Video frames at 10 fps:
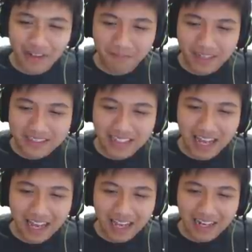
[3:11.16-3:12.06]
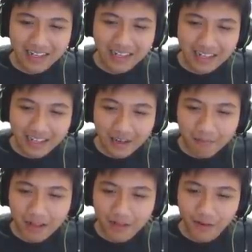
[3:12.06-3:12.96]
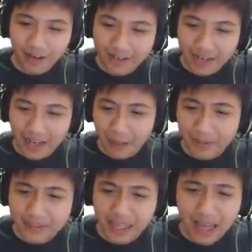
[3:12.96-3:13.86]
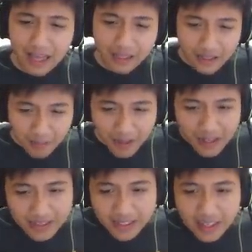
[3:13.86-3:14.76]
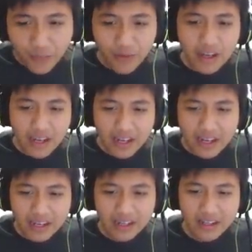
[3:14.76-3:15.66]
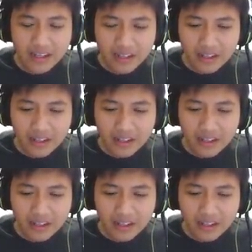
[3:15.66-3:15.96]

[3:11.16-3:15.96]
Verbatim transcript: nggak punya perasaan, parkour aja nggak bisa. Gimana cewek?